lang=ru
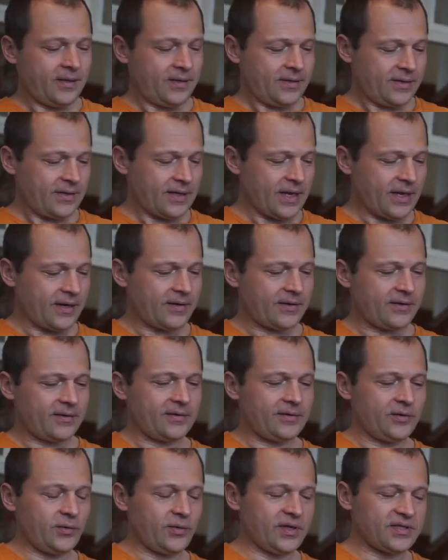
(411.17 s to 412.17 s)
Так.
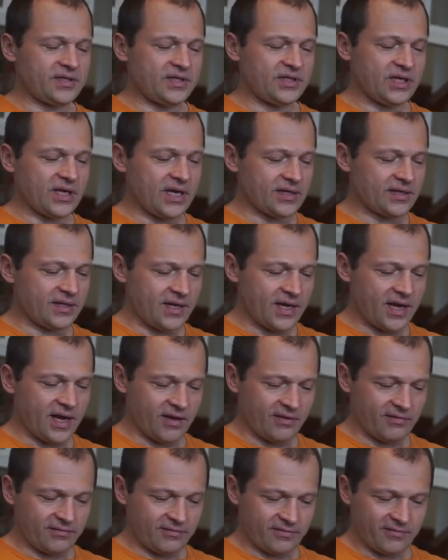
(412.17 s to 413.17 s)
Но сейчас
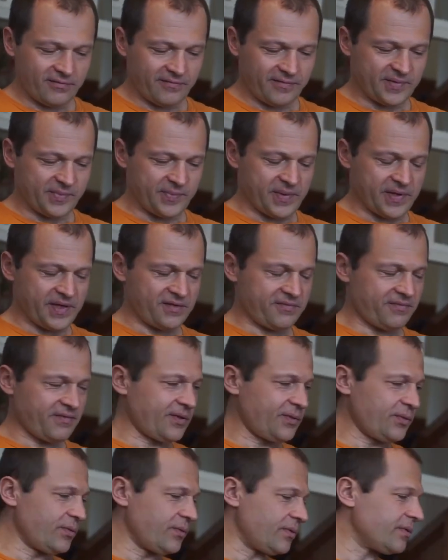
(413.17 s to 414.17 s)
я
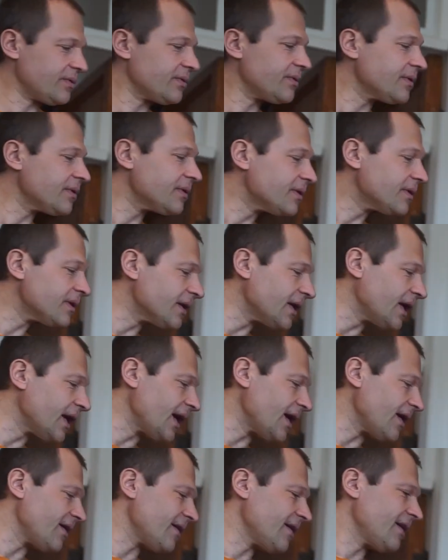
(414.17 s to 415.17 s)
воспроизведу
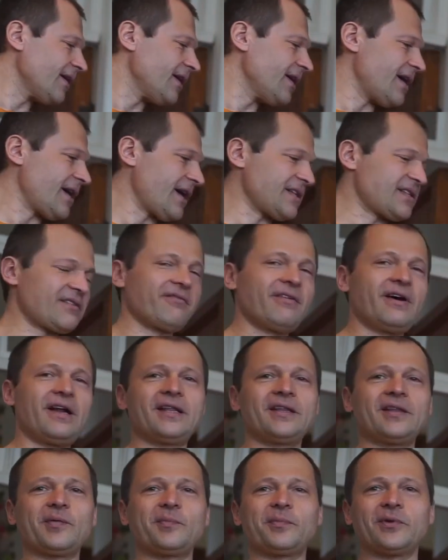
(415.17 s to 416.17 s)
на
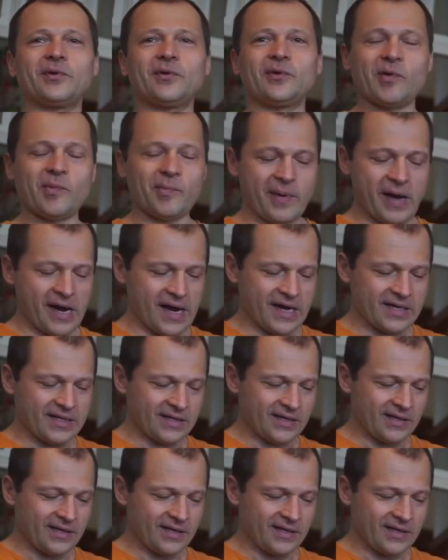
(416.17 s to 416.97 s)
расхваленном мною аппарате